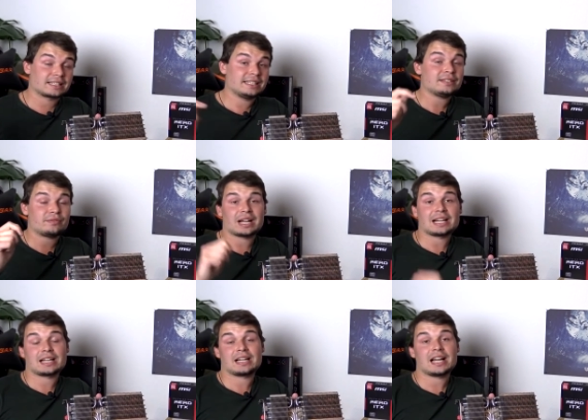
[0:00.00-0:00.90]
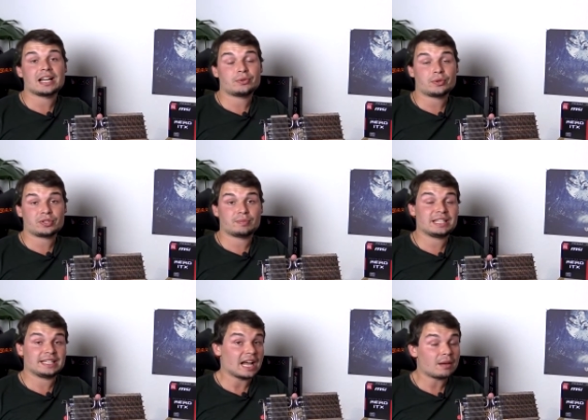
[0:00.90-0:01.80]
Diese Frage kann eindeutig mit
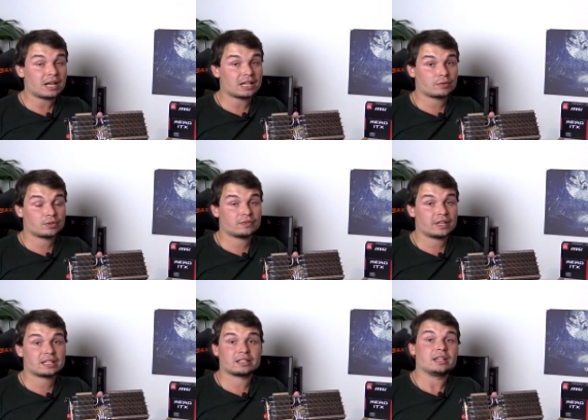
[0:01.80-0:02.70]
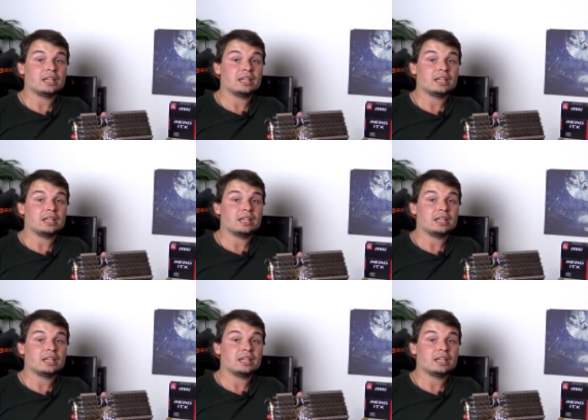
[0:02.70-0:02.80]
Ja beantwortet werden.